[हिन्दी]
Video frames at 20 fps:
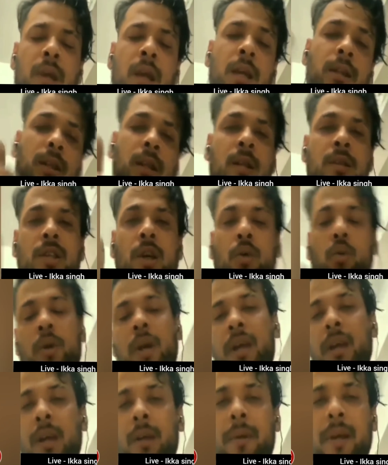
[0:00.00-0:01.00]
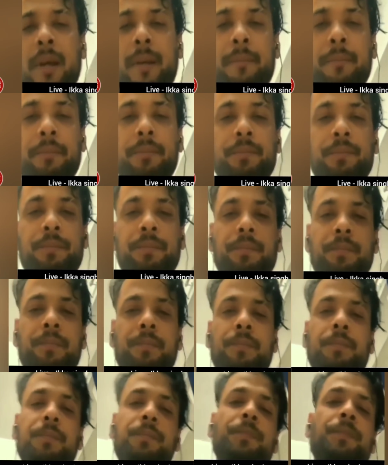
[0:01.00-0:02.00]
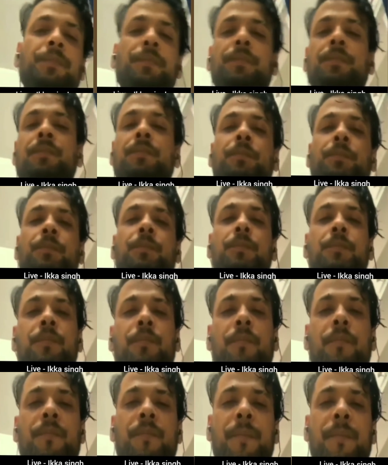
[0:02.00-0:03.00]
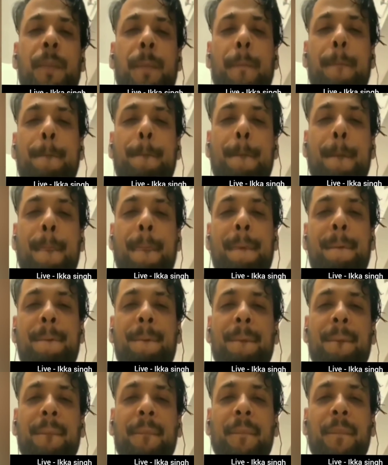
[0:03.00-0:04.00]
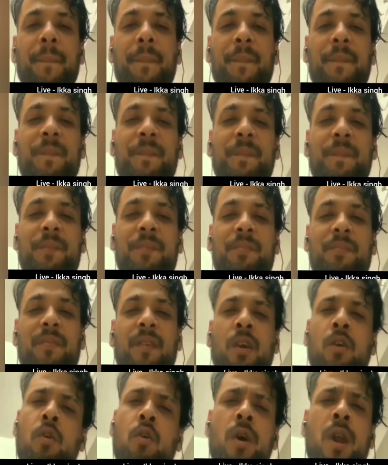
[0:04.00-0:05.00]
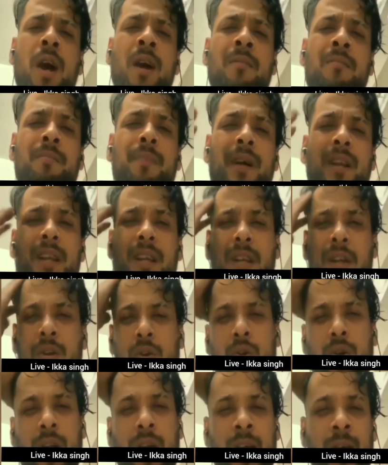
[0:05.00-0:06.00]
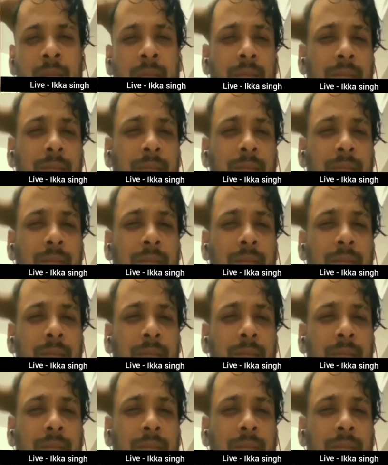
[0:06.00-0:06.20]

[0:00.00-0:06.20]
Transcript: में एक दिन जरूर आएंगे भाई हाँ क्योंकि जिस दिन ये साथ में आ गए उस दिन तो मतलब धमाल ही कोराम परी कोराम